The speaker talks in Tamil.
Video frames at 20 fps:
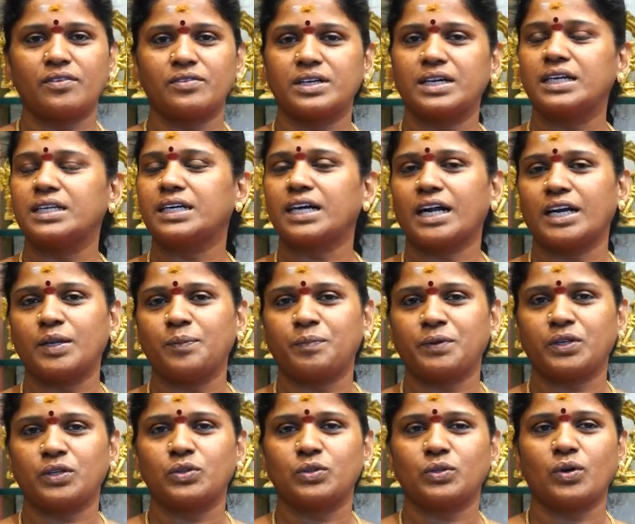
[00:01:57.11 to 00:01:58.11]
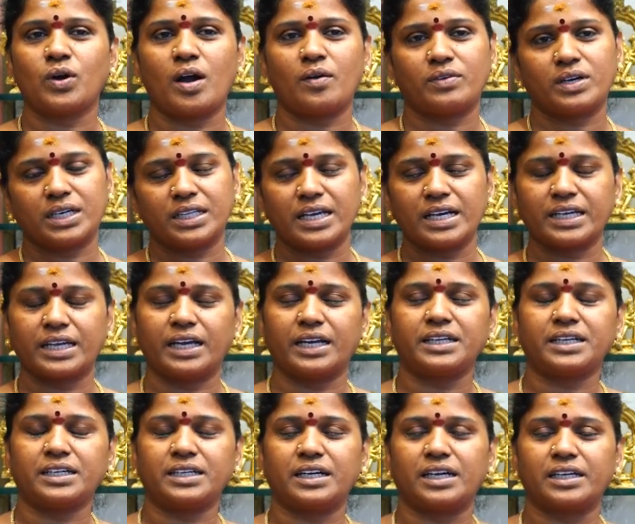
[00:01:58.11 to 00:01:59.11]
அவங்களுக்கு அனுப்பியிருந்தோம் அவங்க தான்
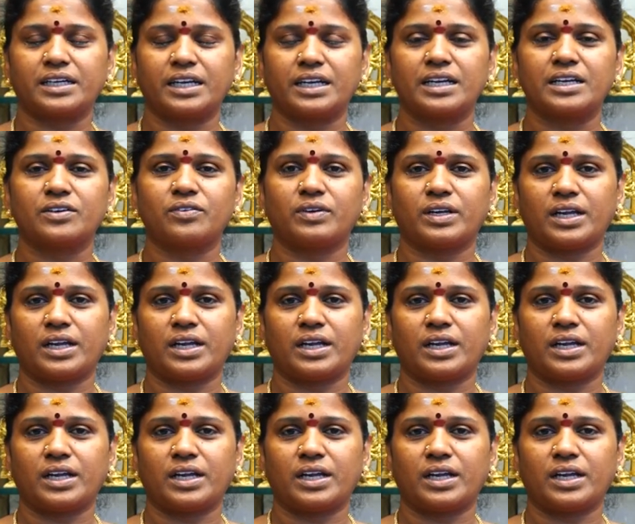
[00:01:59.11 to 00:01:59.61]
கேட்டிருக்காங்க எங்களுக்கு